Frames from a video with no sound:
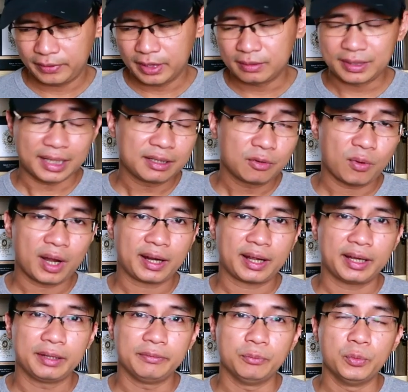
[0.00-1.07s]
Về chai nước hoa
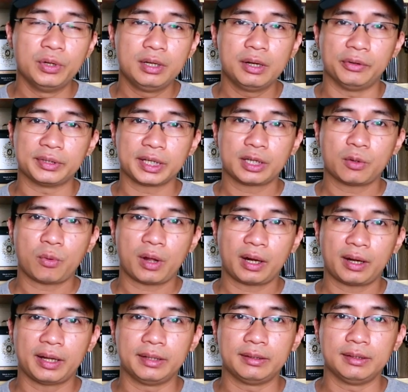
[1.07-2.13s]
này, mùi hương của chai nước
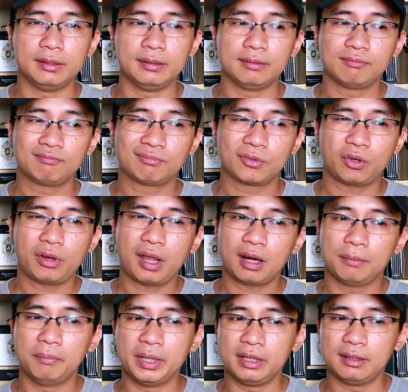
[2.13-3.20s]
hoa này thì có nghĩa
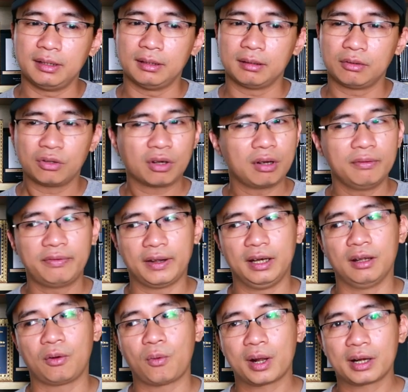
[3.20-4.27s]
là nó không
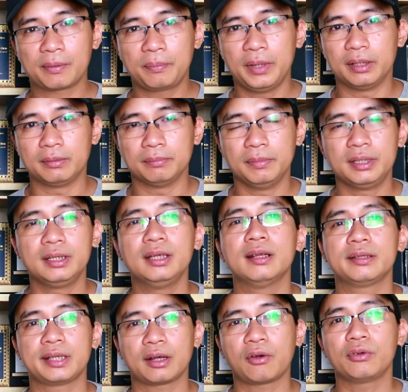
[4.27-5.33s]
phải là quá đặc biệt. Mình nghĩ
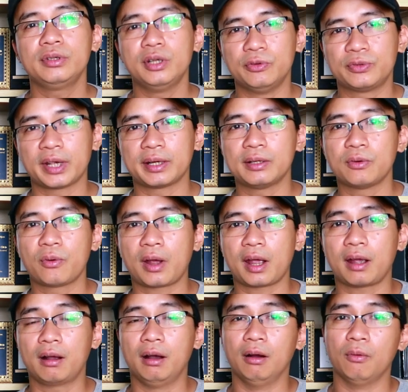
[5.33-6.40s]
là sẽ có nhiều chai nước
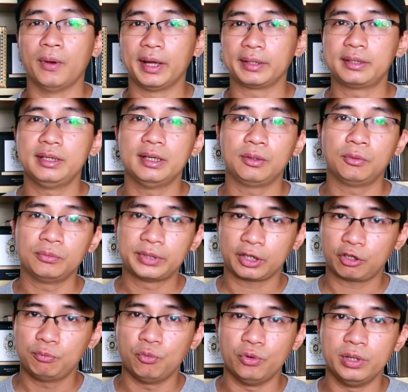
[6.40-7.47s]
hoa ở ngoài kia cũng sẽ
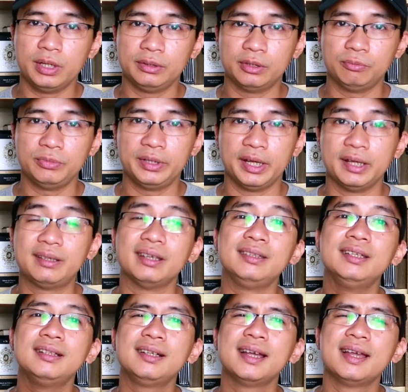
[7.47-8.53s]
có mùi hương giống như thế. Thế
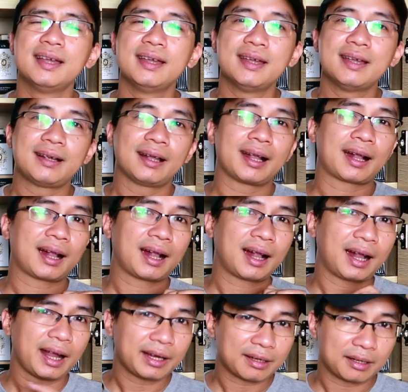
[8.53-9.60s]
nhưng cái
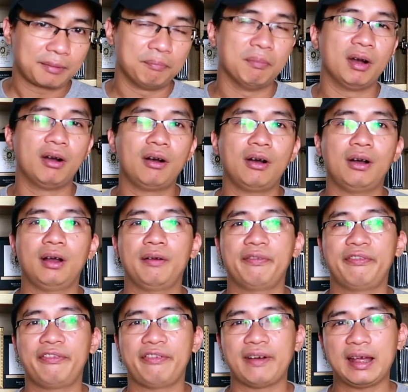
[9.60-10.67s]
cách mà họ
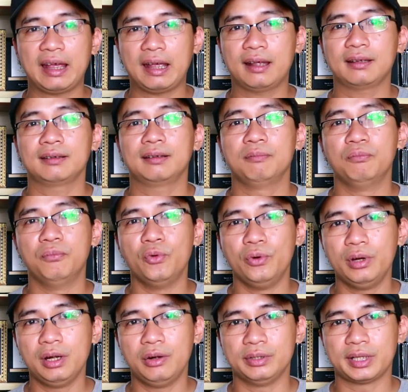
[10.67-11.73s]
pha
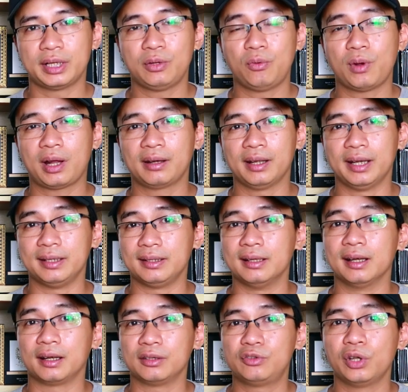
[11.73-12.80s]
mùi hương của chai nước hoa này thì
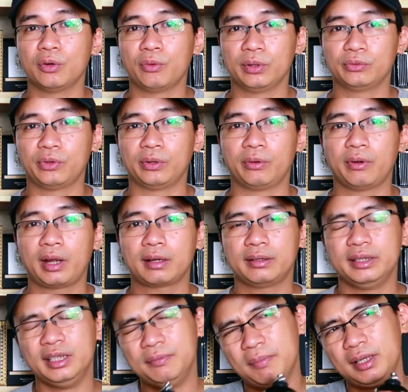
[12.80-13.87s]
là cái chuyện hoàn toàn khác.
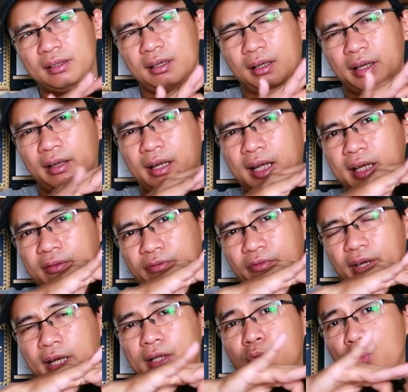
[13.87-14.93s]
Ý mình là cái cách
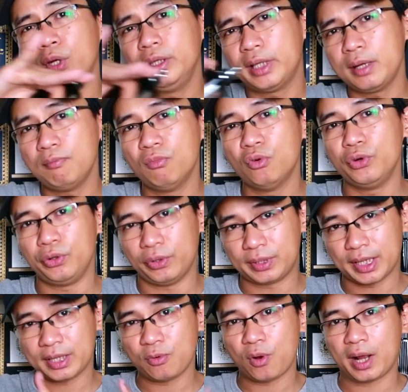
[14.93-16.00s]
về cái tuyến tính mùi của
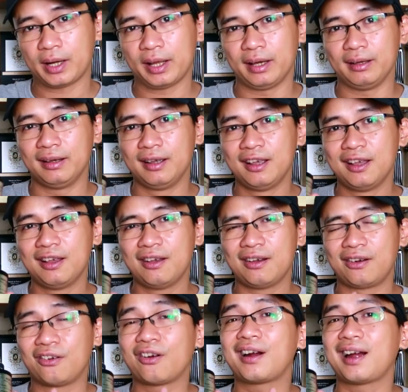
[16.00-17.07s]
chai nước hoa này
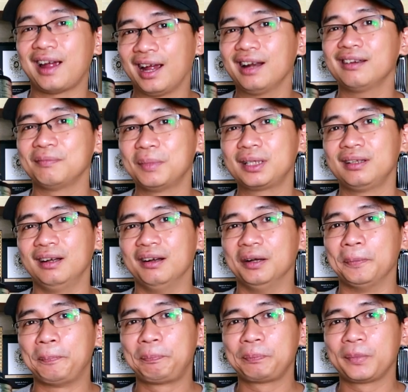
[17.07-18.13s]
nó khá là bất ngờ,
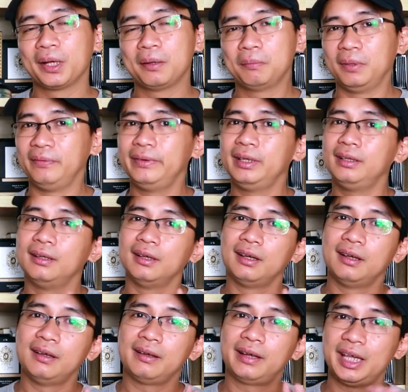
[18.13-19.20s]
bởi vì
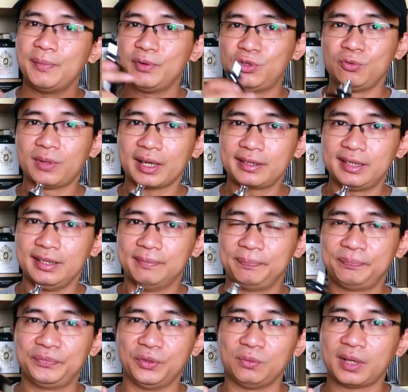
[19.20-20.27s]
khi mà chúng ta xịt
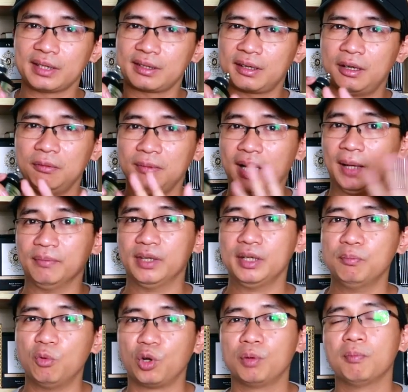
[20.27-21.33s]
chúng ta sẽ không cảm
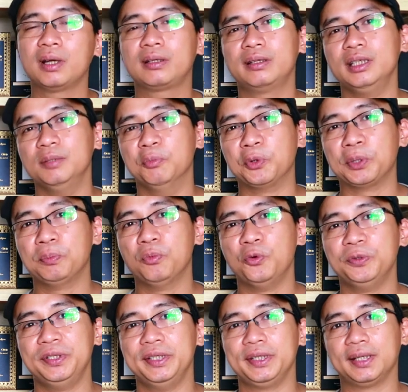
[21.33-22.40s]
thấy bất kỳ một cái
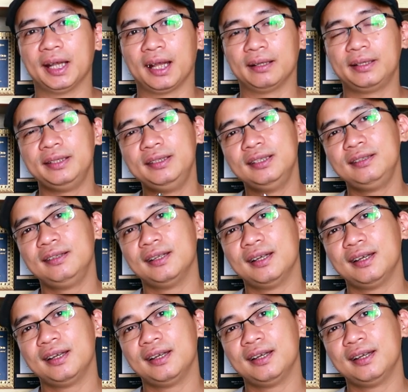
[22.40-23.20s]
mùi gì cả. Thế nhưng